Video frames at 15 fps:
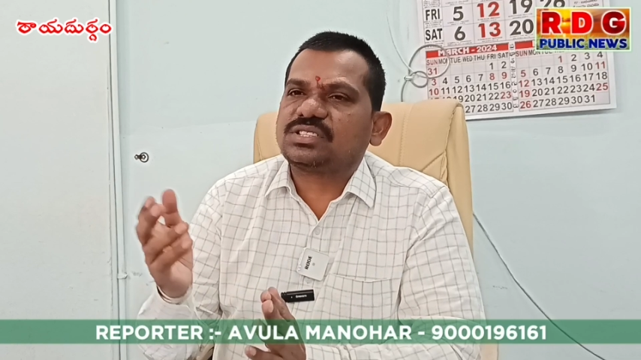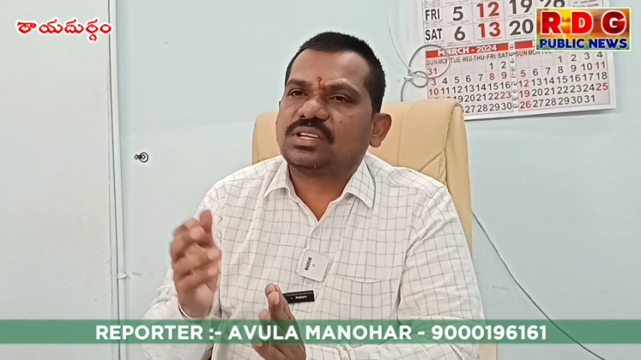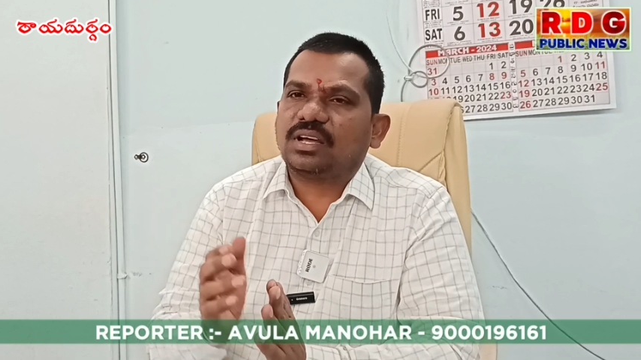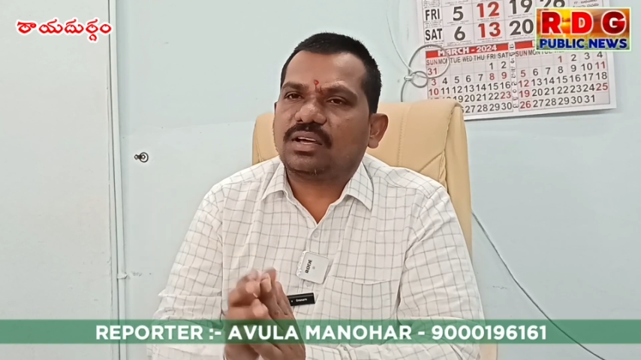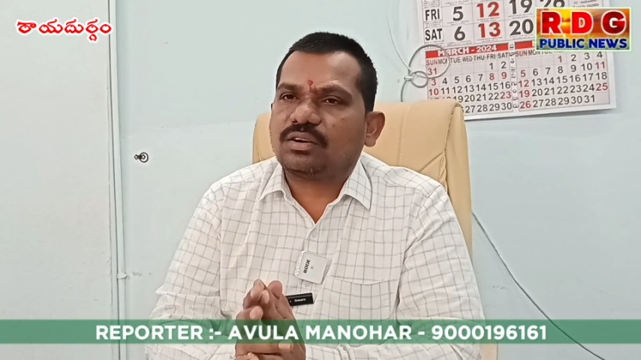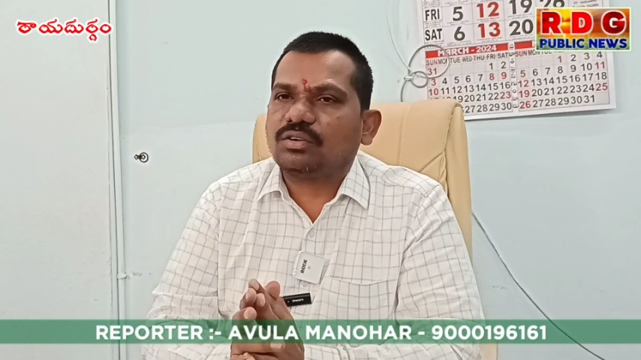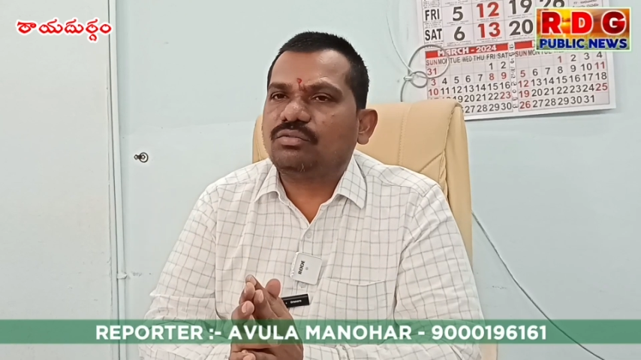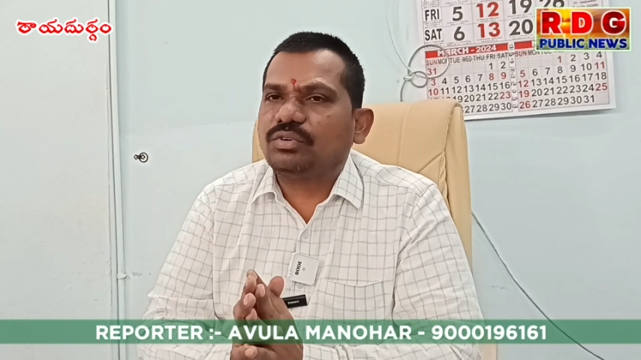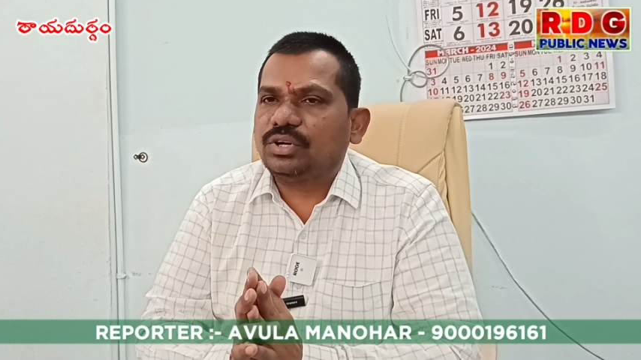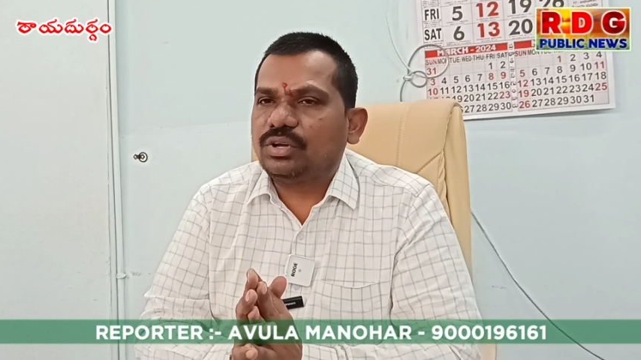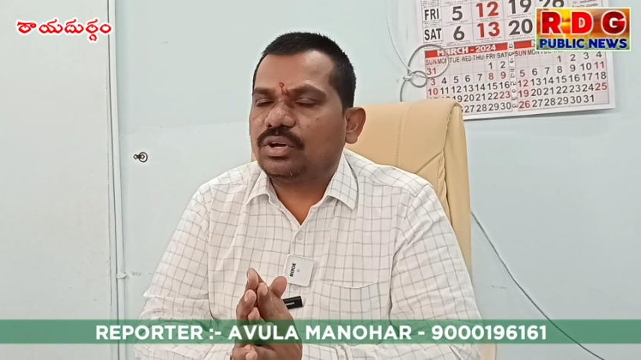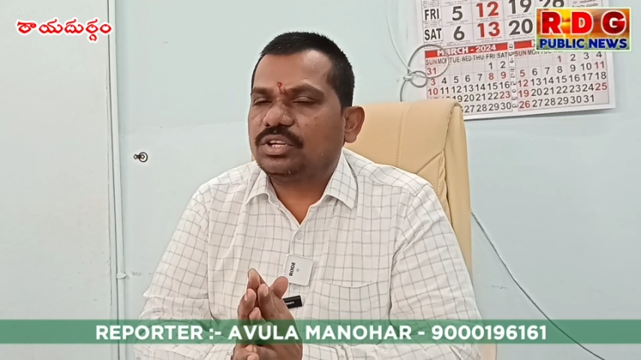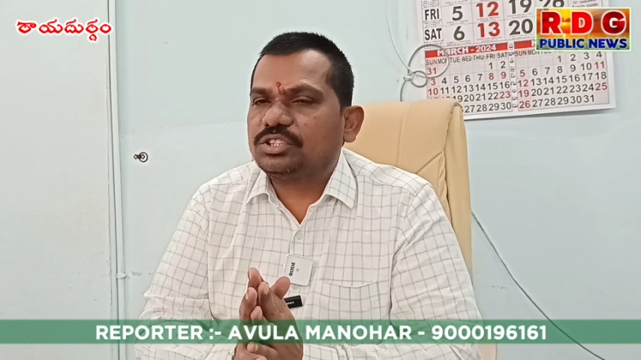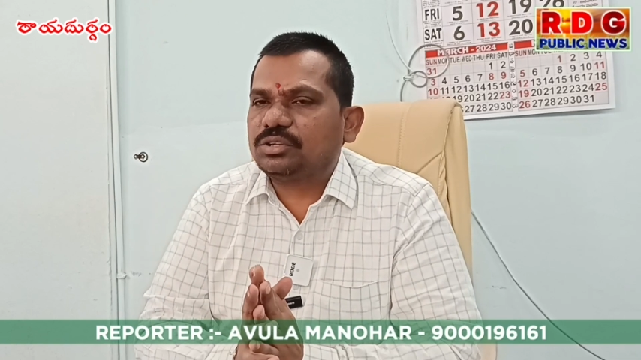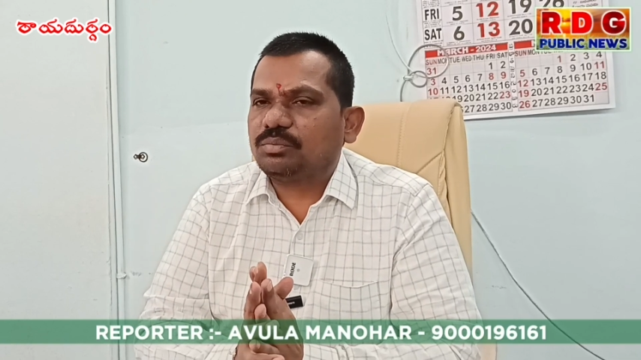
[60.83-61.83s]
తీసినారు
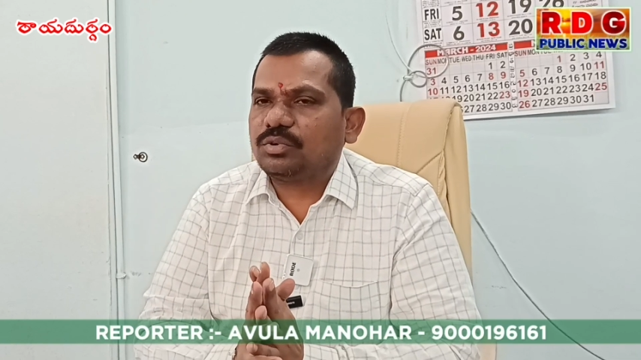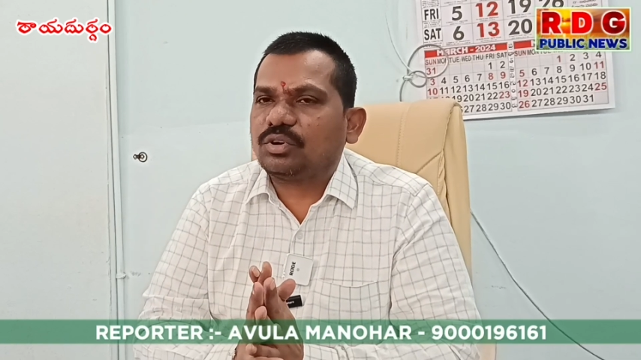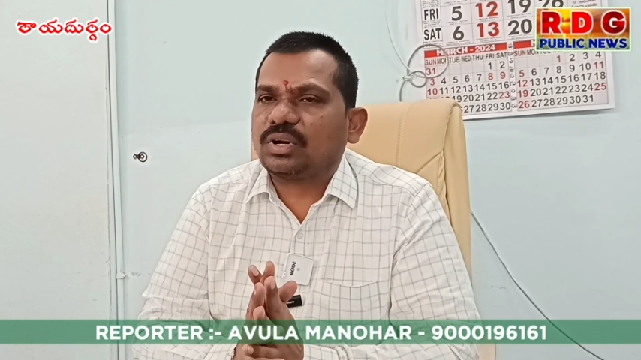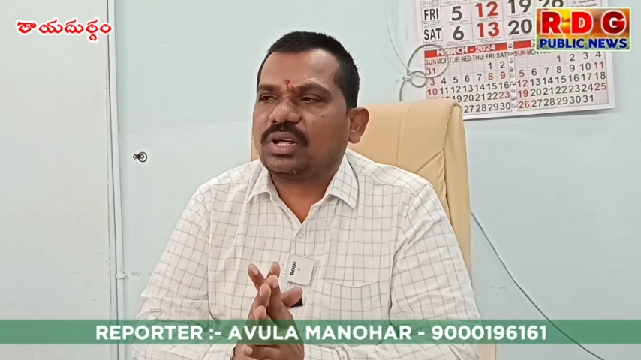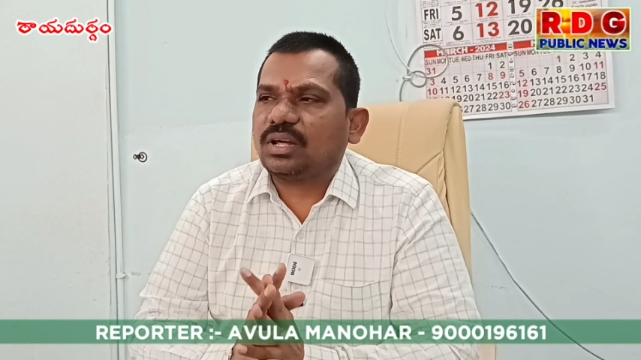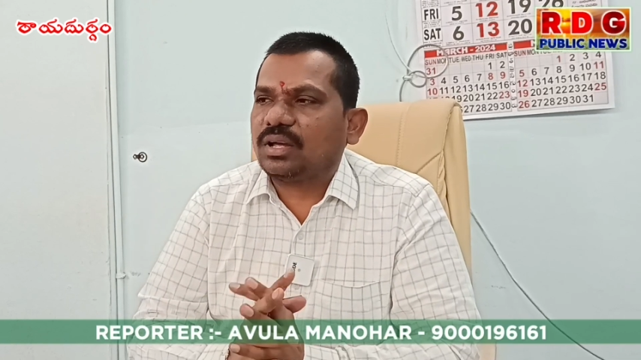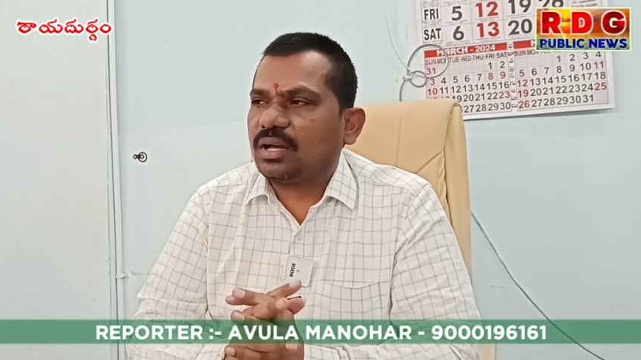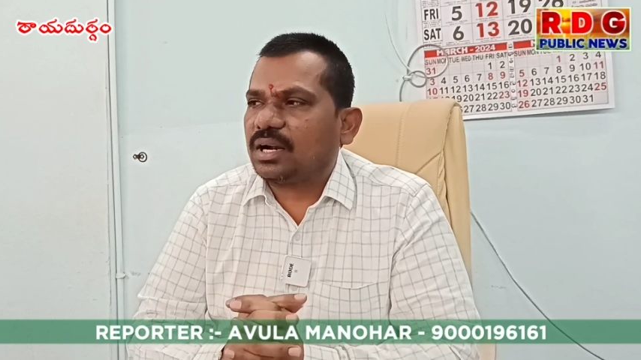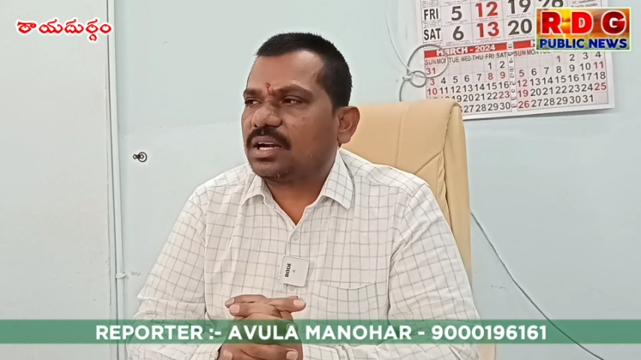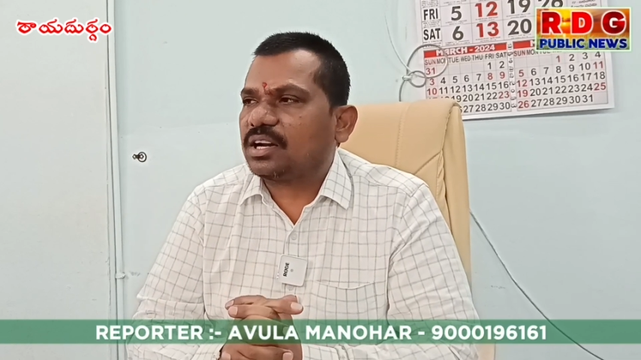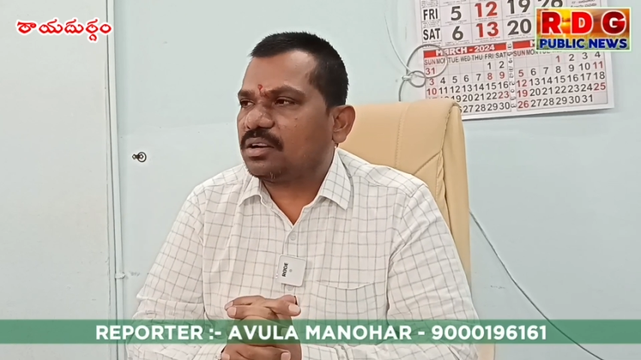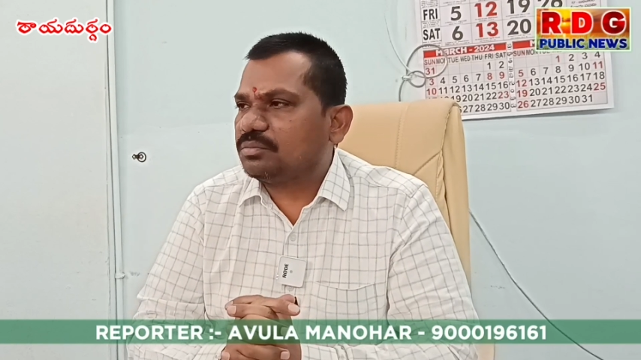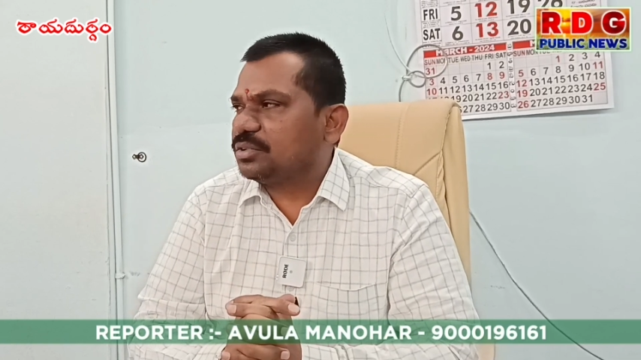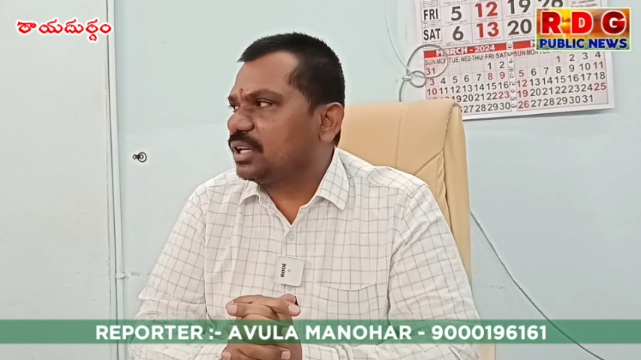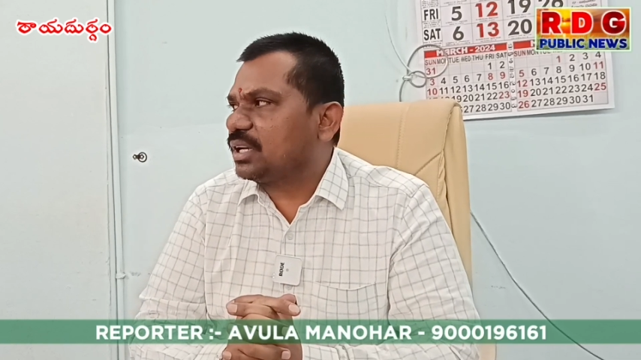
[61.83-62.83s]
వీడియో అని చెప్పి కూడా
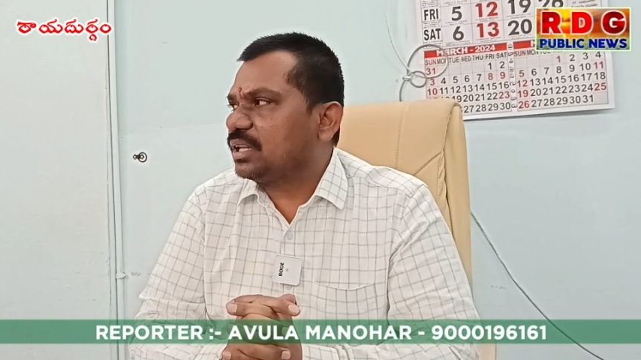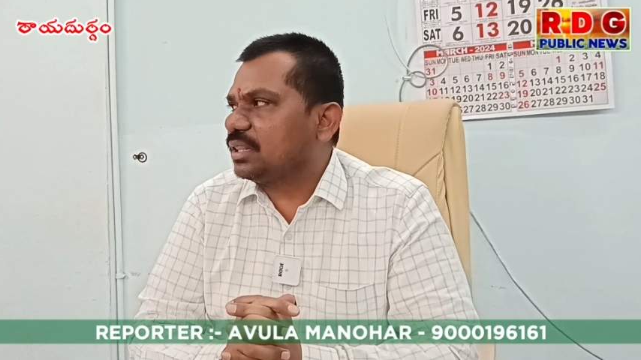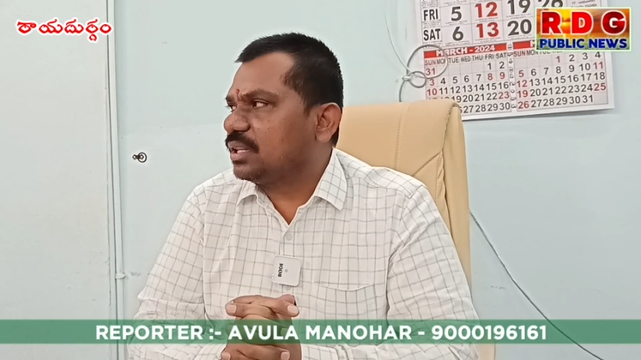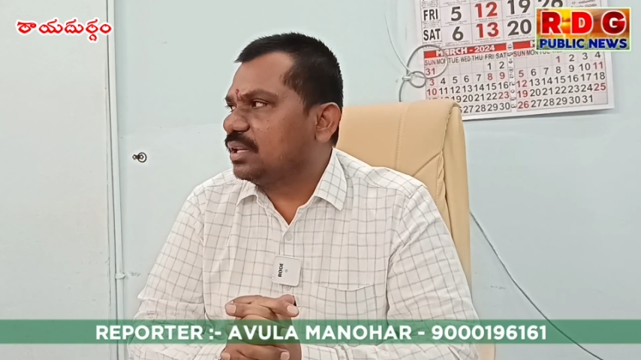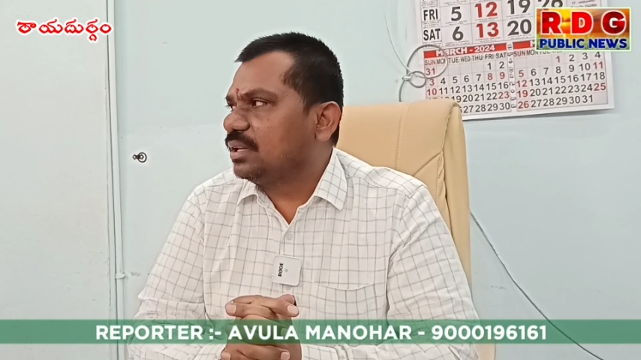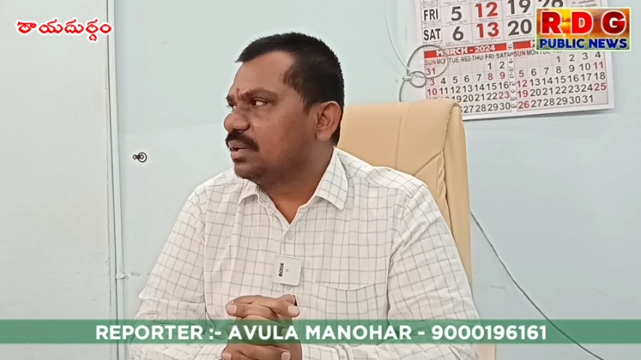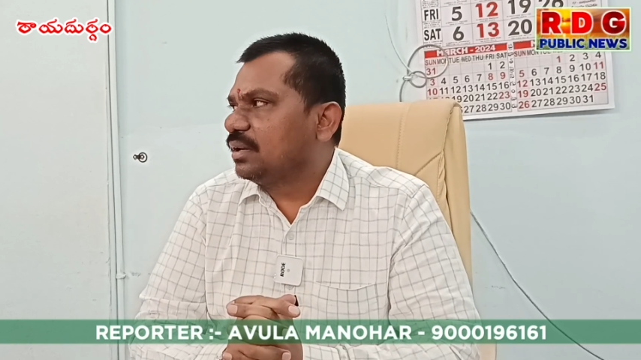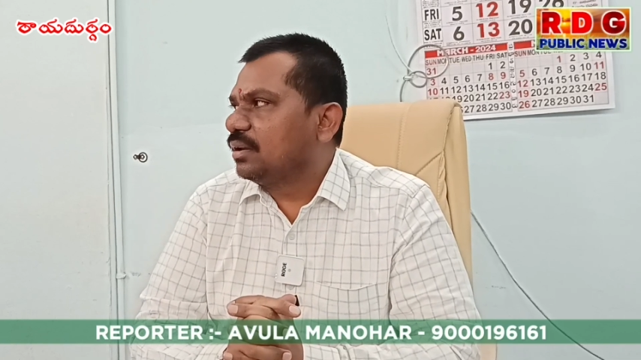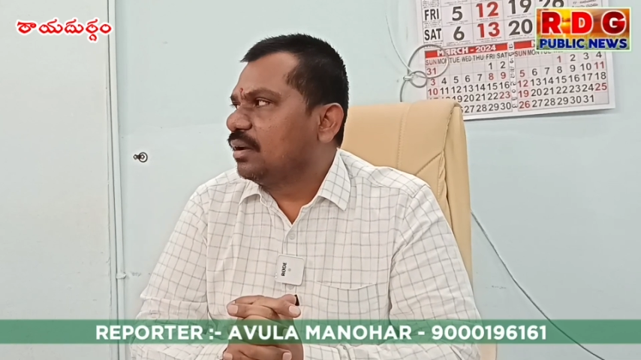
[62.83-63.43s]
అడగడం జరిగింది